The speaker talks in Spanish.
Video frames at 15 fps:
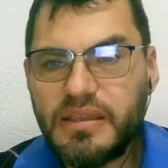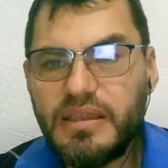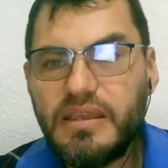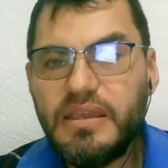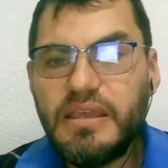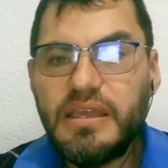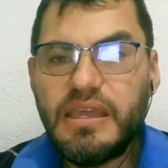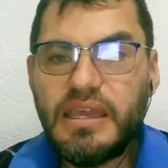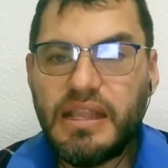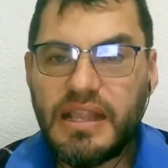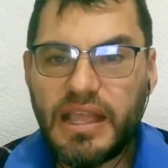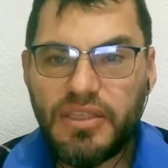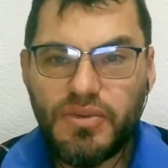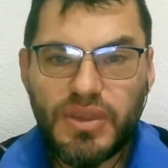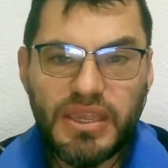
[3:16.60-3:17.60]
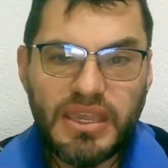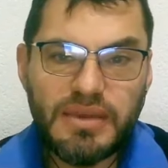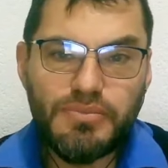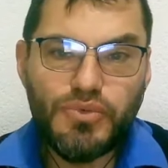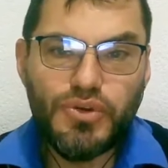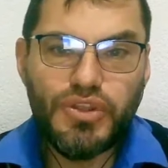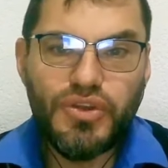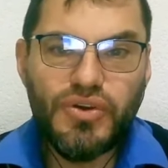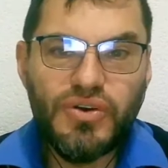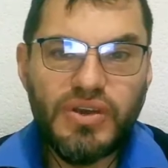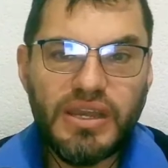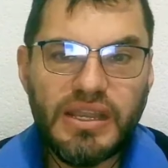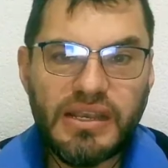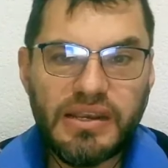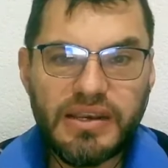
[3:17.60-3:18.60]
el año en que murió
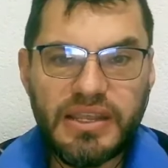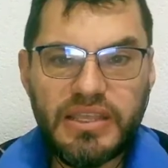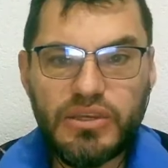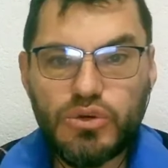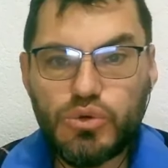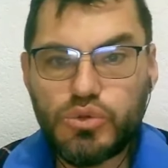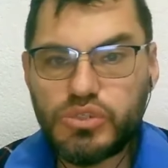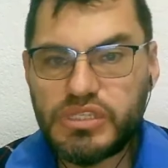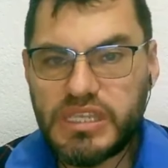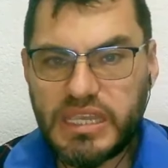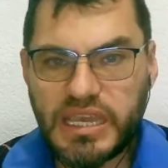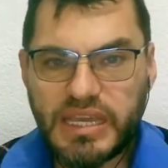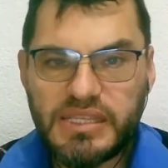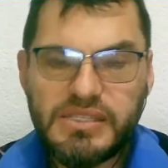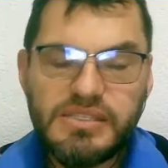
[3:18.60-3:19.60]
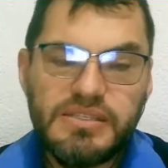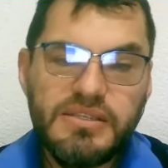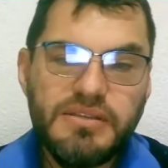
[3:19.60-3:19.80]
el rey Usías,